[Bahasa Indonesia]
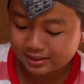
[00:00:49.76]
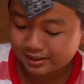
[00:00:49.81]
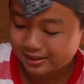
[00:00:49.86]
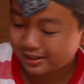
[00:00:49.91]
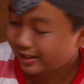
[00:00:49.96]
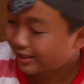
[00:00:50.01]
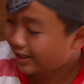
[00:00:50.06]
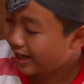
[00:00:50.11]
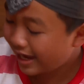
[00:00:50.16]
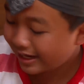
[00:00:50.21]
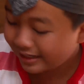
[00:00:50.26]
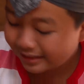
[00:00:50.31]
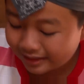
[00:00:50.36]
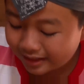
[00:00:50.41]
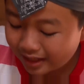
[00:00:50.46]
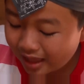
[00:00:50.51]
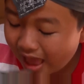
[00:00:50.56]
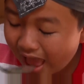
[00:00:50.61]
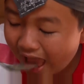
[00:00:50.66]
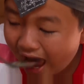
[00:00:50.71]
Kakakku
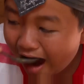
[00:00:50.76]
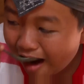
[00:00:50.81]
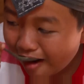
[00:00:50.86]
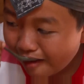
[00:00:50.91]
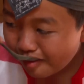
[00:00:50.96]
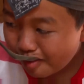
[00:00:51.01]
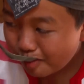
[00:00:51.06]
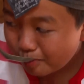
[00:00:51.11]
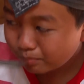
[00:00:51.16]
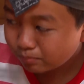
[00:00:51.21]
memang hebat.